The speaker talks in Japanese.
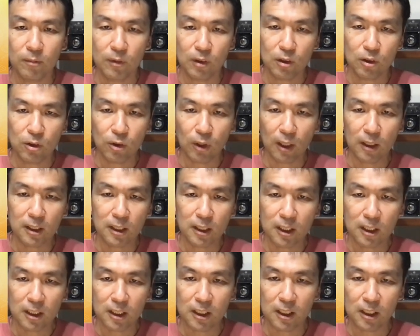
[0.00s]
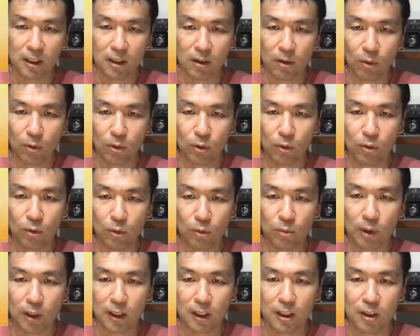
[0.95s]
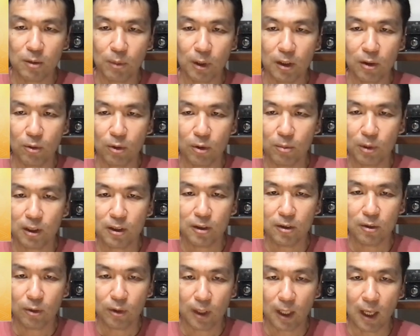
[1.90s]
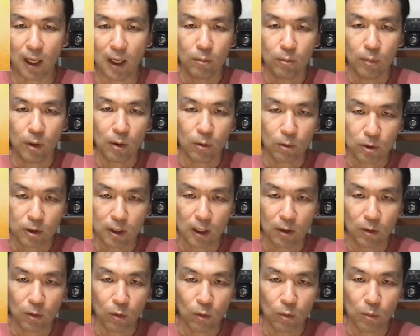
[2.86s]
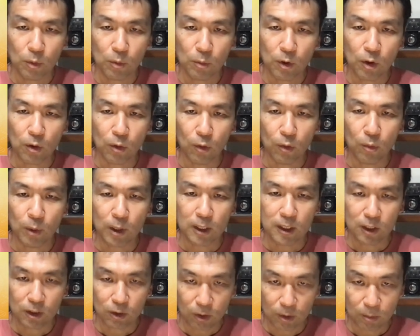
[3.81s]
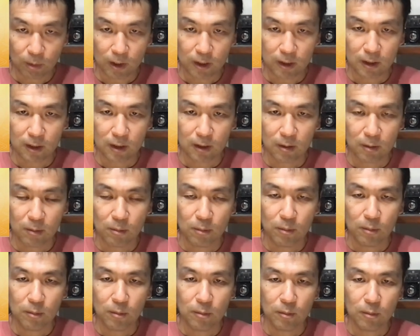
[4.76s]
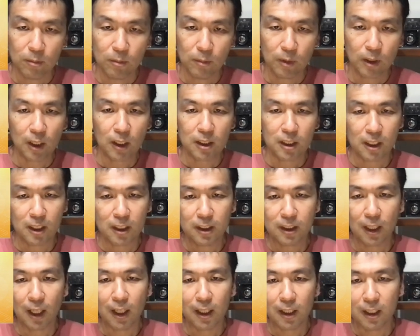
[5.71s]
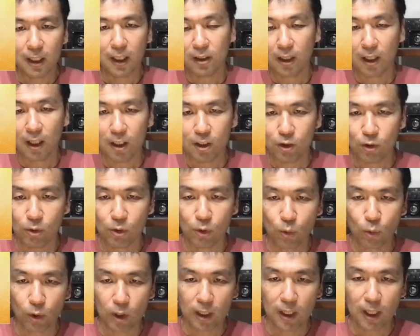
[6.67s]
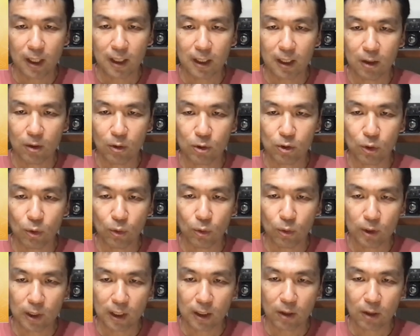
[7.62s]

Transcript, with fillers: 18日ほとんど埋まってしまっておりますので、まあ、こちらの応募もお待ちしておりますまた実際に会場に来れないけど情報だ